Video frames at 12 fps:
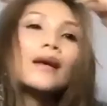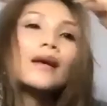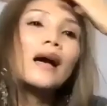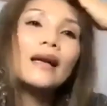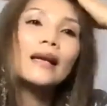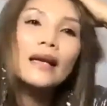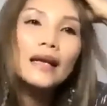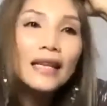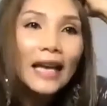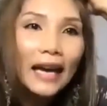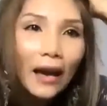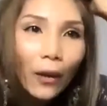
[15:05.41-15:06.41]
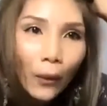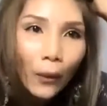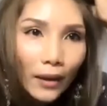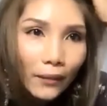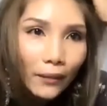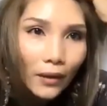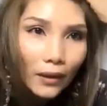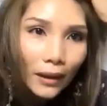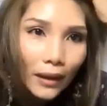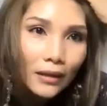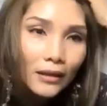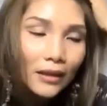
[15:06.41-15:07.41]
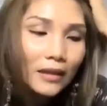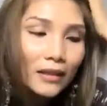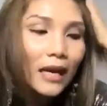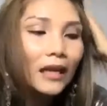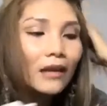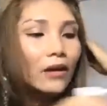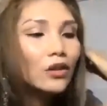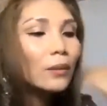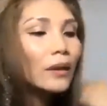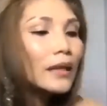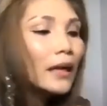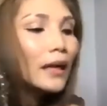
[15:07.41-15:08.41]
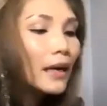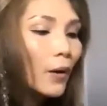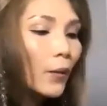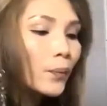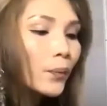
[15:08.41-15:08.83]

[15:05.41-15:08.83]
à, cái cái da đầu đó ok xịt sát nó vào trong cái da đầu